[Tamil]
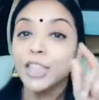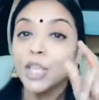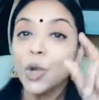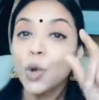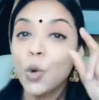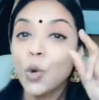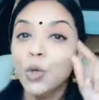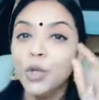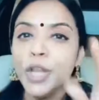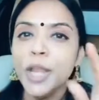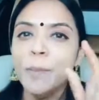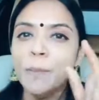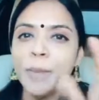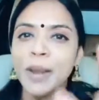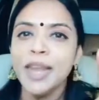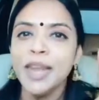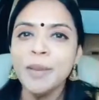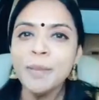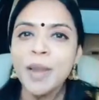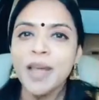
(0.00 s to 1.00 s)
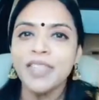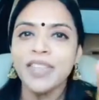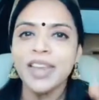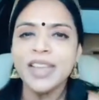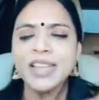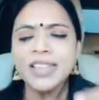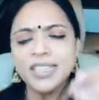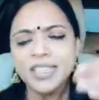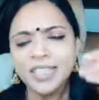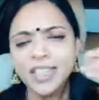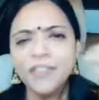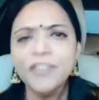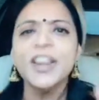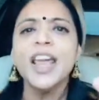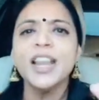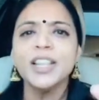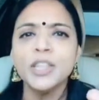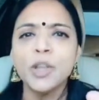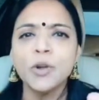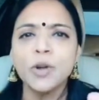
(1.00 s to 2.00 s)
அந்த குட்டி பள்ளி மாதிரி
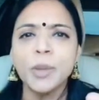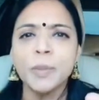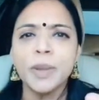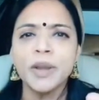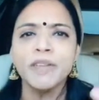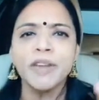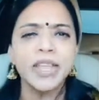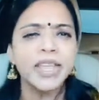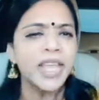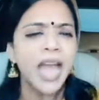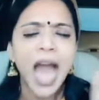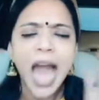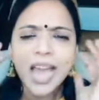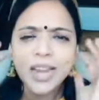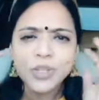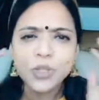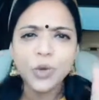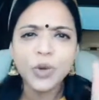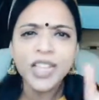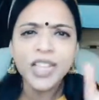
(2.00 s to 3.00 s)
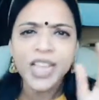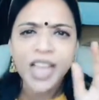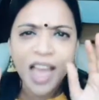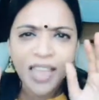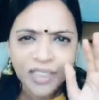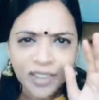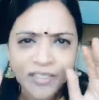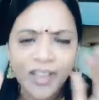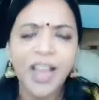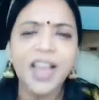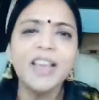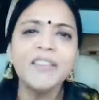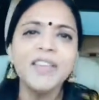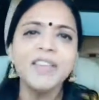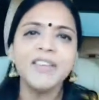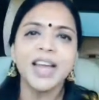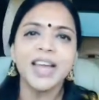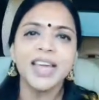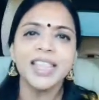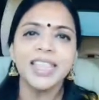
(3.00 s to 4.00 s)
செவிடா இருந்தா கூட பரவாயில்ல யார் சொல்றதே காதல வாங்கவே
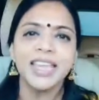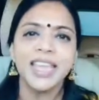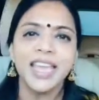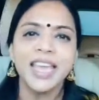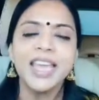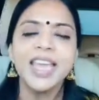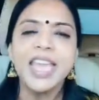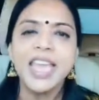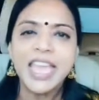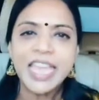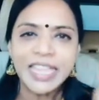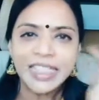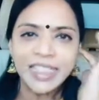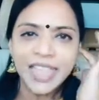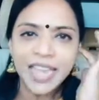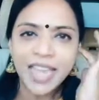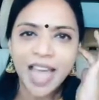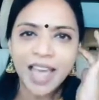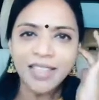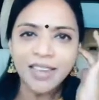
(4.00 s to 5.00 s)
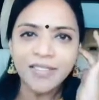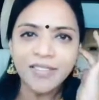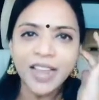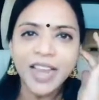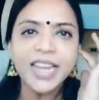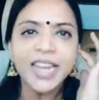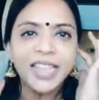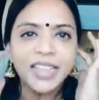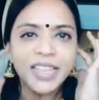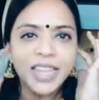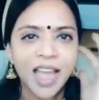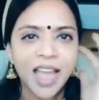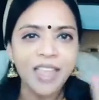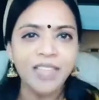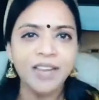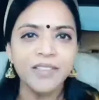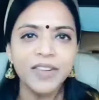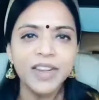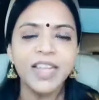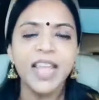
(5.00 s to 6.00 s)
வாங்காதீங்க இந்த காதல வாங்கிட்டு அந்த
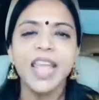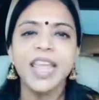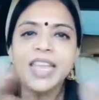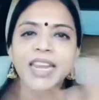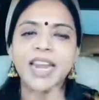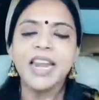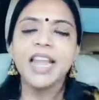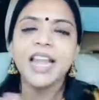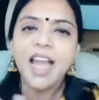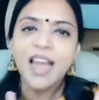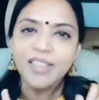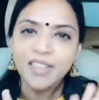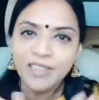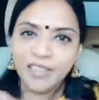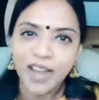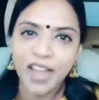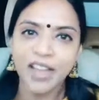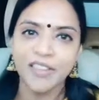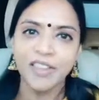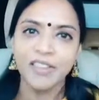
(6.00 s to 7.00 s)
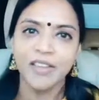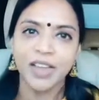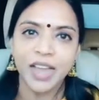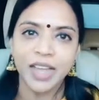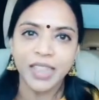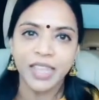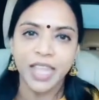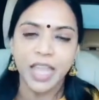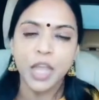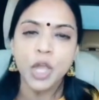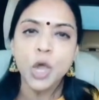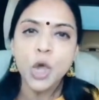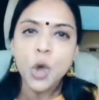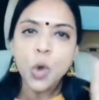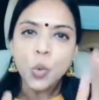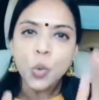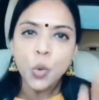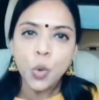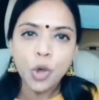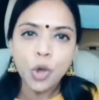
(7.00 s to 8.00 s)
காதல விடுங்க இல்லைன்னா காதல வாங்கவே வாங்காதீங்க
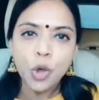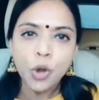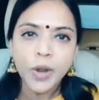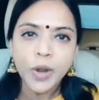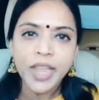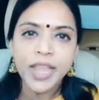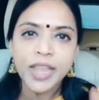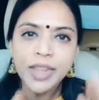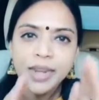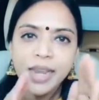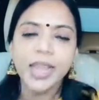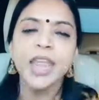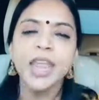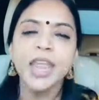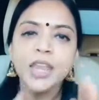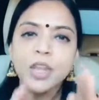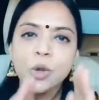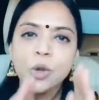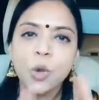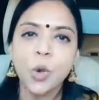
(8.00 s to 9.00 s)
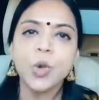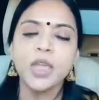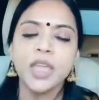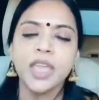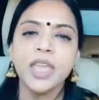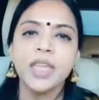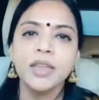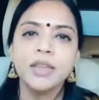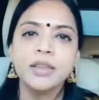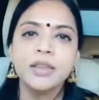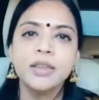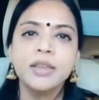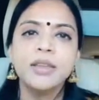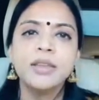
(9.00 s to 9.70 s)
உங்களுடைய இலக்கை நோக்கி